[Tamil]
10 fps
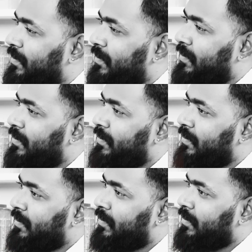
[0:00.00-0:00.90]
அதே
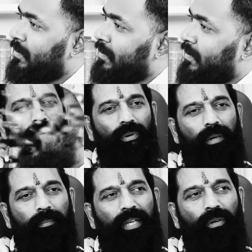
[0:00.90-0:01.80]
மாதிரி அது
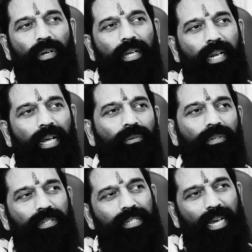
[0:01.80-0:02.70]
ஒன்றரை மணிக்குள்ளே எல்லாரும்
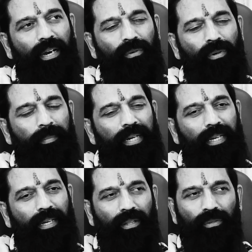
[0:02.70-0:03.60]
வந்து சேரணும்
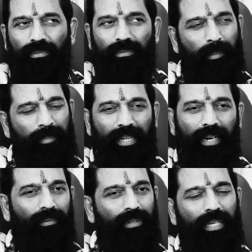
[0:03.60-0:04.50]
அப்படிங்கிறதும்
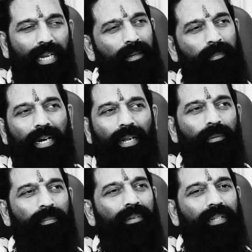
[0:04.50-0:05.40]
அப்படியெல்லாம் வந்து எந்த
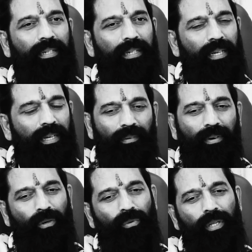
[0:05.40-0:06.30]
மாநாடுமே வந்து
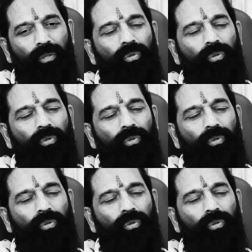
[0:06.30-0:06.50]
வரக்கூடிய